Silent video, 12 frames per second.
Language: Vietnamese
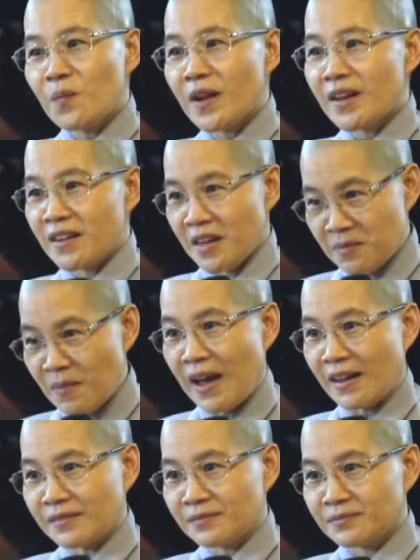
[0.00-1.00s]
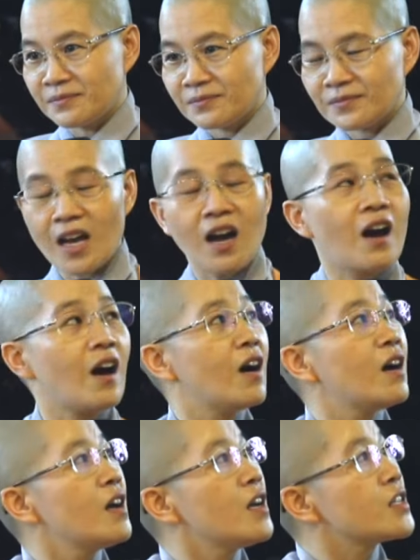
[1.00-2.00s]
không nên kết bạn
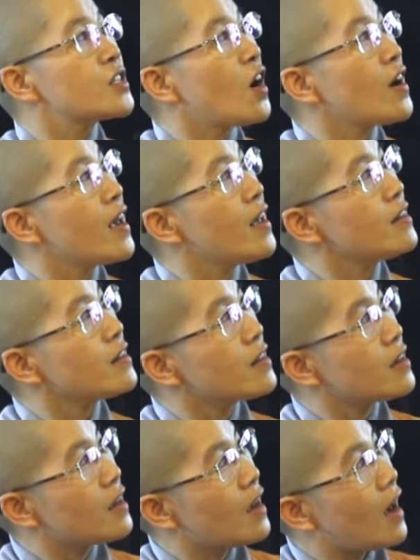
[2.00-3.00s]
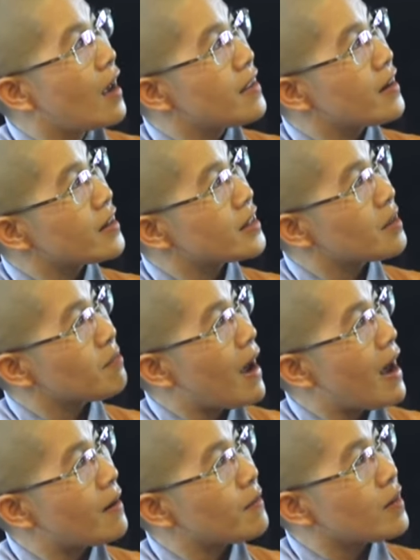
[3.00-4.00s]
đó cho nên à, những cái
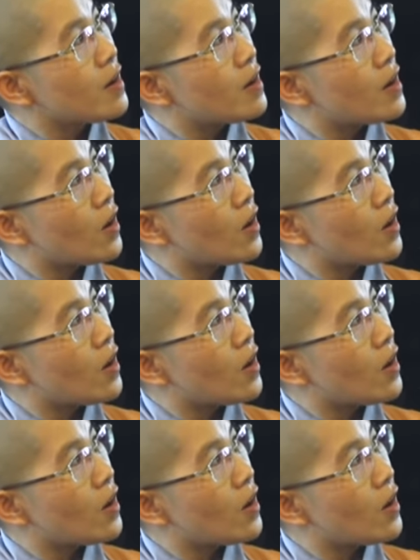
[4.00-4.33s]
tình bạn